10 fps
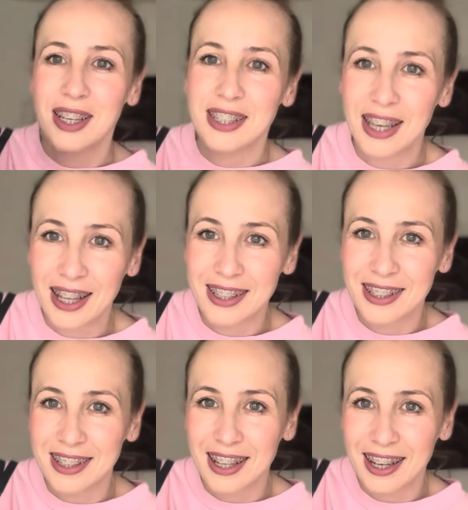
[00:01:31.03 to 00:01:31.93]
jadę
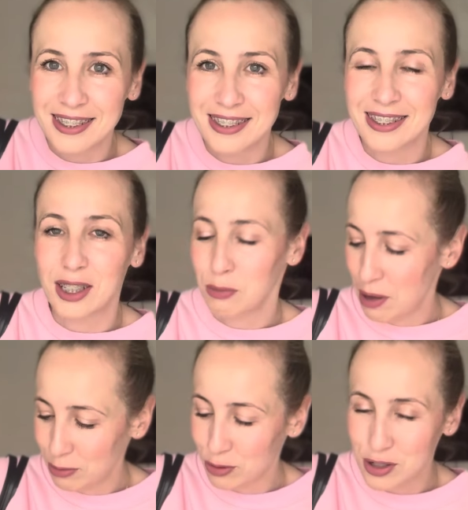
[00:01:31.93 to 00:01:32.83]
na tańce,
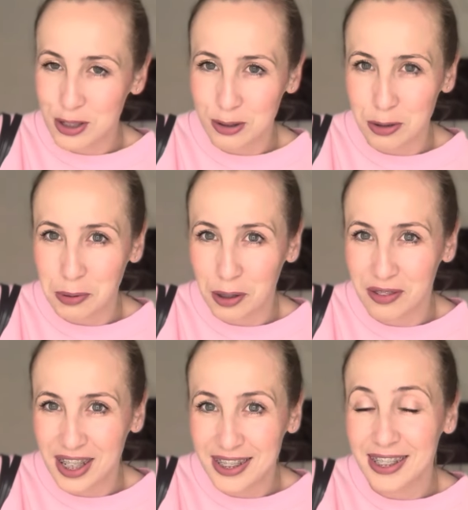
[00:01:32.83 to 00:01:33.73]
mam to wszystko
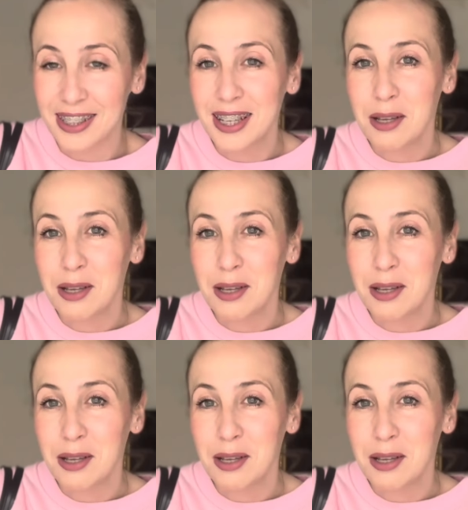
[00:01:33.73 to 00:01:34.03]
spakowane,